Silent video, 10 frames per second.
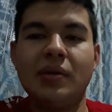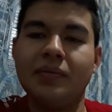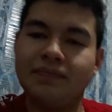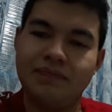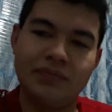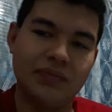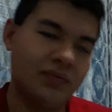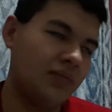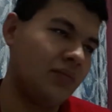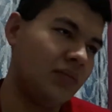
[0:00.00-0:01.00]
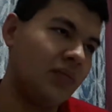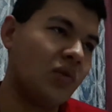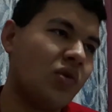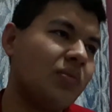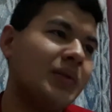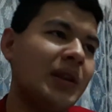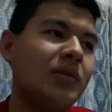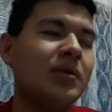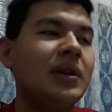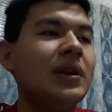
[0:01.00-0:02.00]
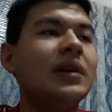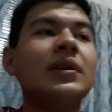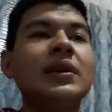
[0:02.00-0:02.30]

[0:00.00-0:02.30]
meu computador aí,